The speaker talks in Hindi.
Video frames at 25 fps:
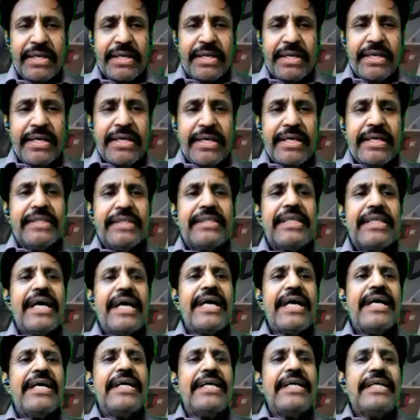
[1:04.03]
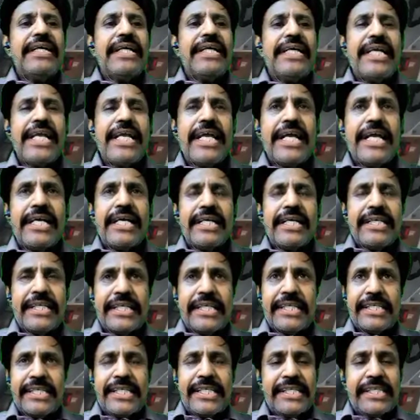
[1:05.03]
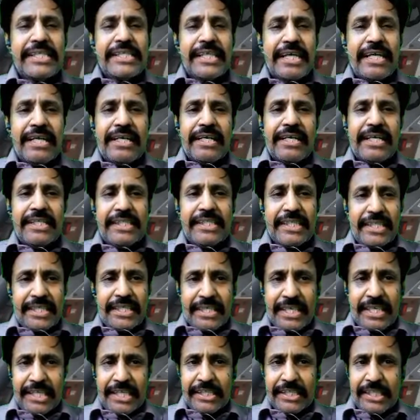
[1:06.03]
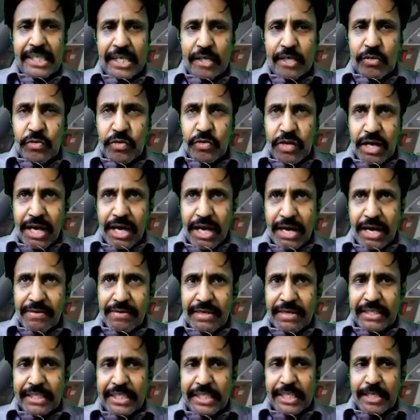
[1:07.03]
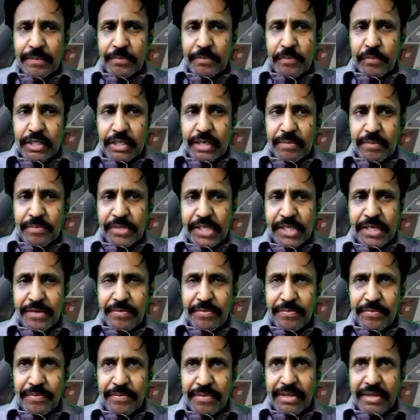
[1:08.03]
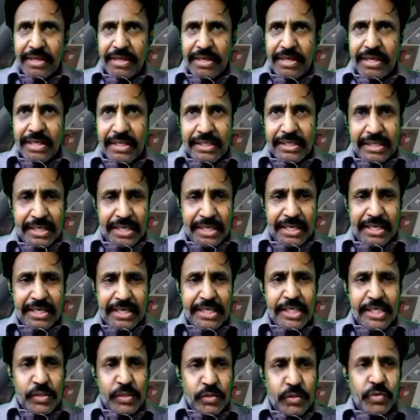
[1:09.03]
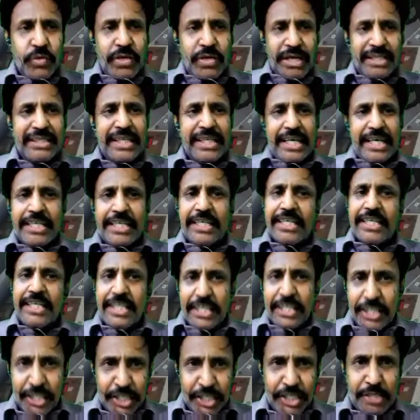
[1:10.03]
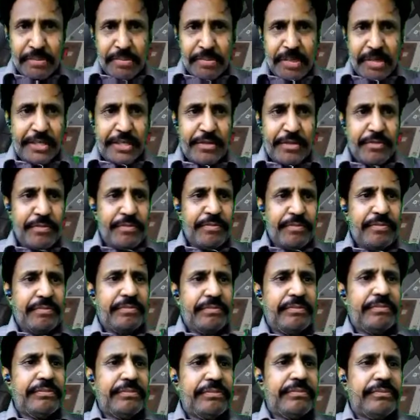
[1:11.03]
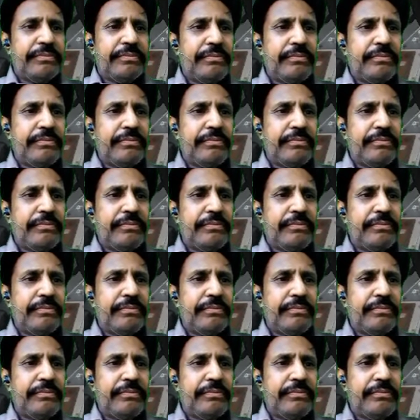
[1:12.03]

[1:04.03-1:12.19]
इस्तेमाल करते हैं इसको कंट्रोल कंट्रोलर बोलते हैं इसके अलावा आपको सामने बहुत सारी स्क्रीन दिख रही होंगी इन स्क्रीन का भी बहुत